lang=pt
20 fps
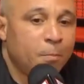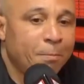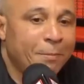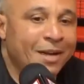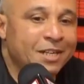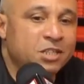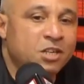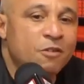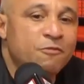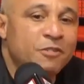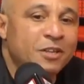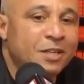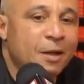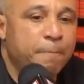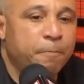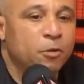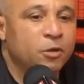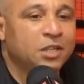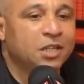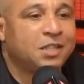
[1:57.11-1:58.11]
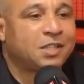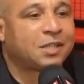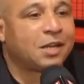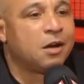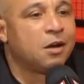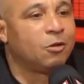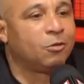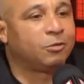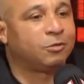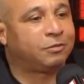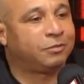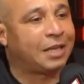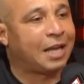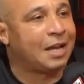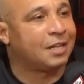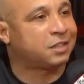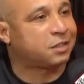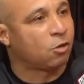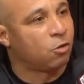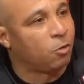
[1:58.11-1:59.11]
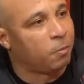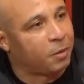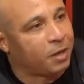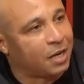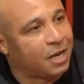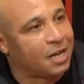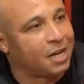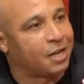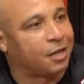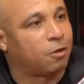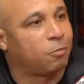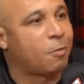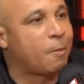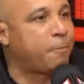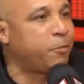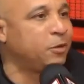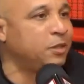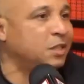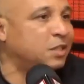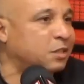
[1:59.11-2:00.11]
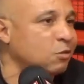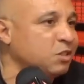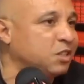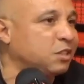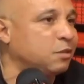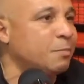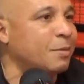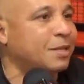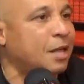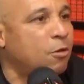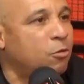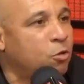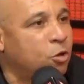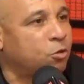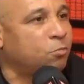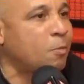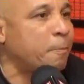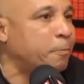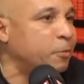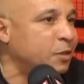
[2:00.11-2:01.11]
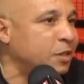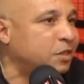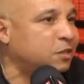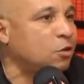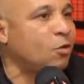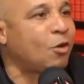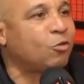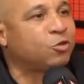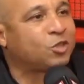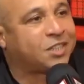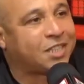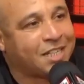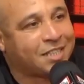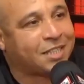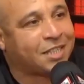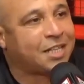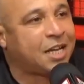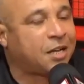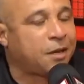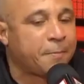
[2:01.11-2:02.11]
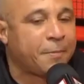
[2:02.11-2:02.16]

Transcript: Mas devido à punição da raça rubro-negra, uma punição em cima da outra, uma punição à ausência na